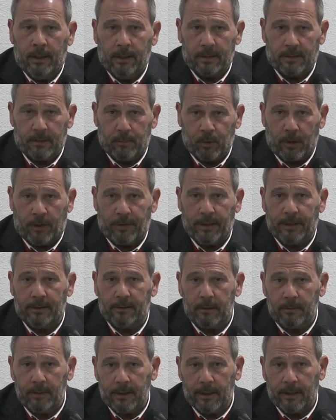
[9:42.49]
que se puedan hacer
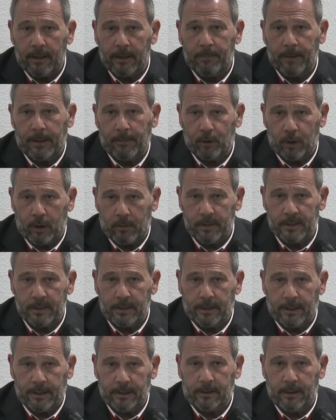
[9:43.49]
actividades para poder
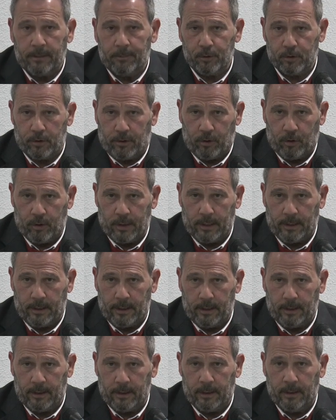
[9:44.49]
visitar esta exposición
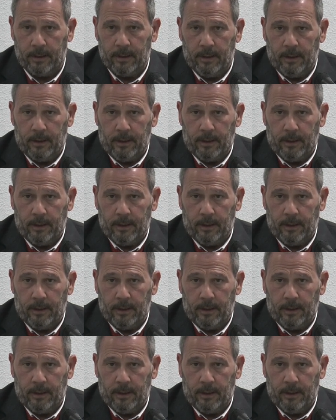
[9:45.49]
aquí en,